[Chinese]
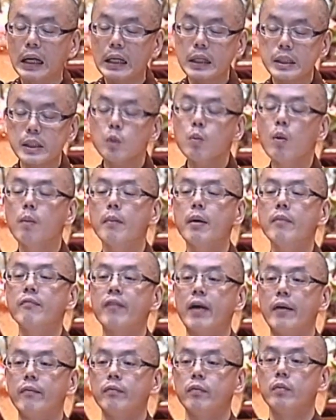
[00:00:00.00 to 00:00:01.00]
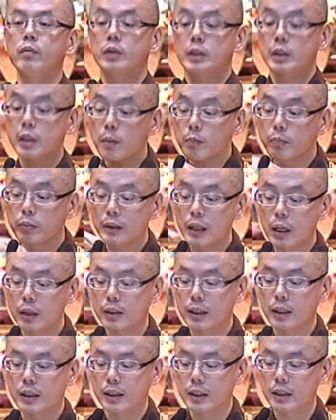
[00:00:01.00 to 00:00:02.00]
可是我们凡夫证不到
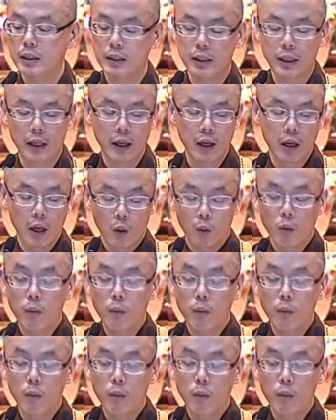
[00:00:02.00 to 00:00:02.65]
这个境界。